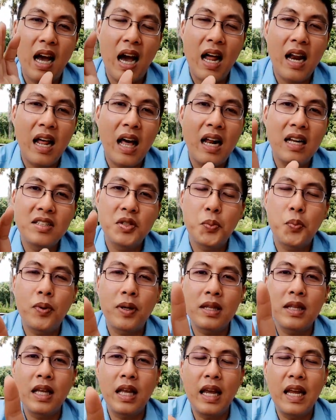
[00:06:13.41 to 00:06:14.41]
Hal-hal
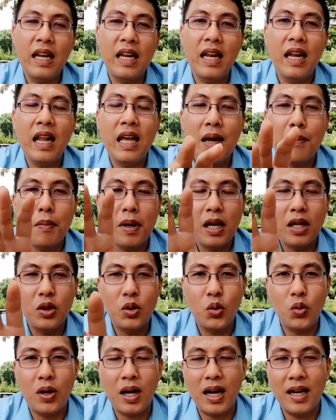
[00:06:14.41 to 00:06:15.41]
seperti inilah yang
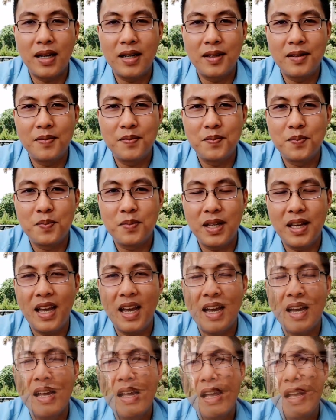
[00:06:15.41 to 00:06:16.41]
menentukan
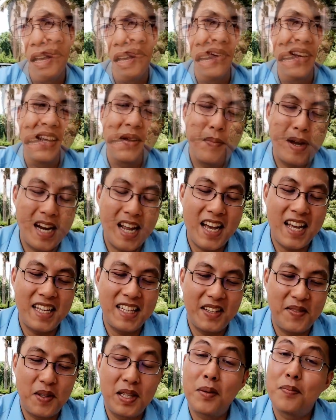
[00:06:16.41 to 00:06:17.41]
ya. Gimana
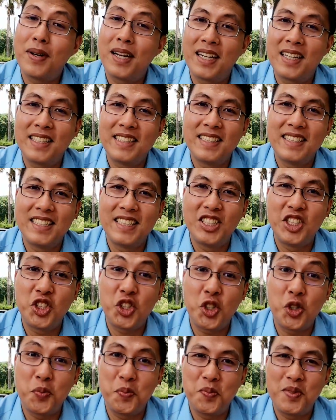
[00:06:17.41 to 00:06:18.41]
teman-teman?
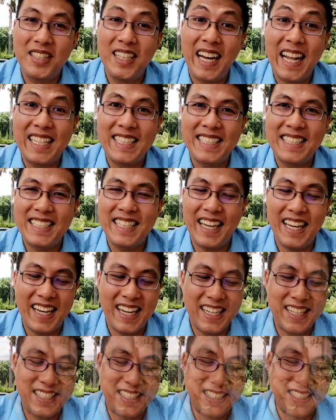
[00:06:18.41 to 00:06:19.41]
Cukup jelas
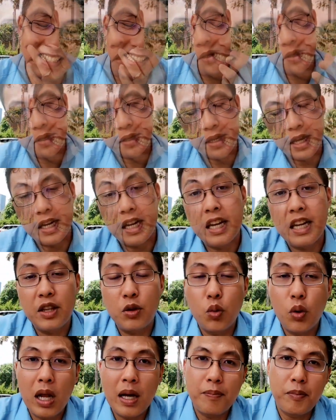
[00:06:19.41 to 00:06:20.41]
ya. Jadi
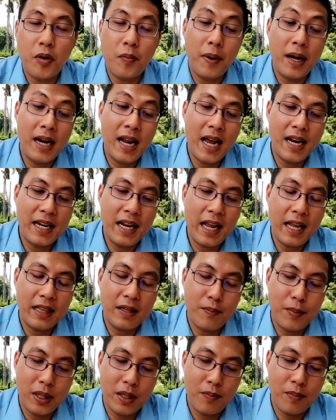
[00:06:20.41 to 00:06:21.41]
itulah perbedaannya ya
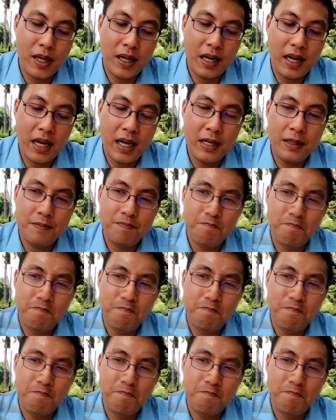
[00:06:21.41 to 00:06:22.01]
teman-teman ya.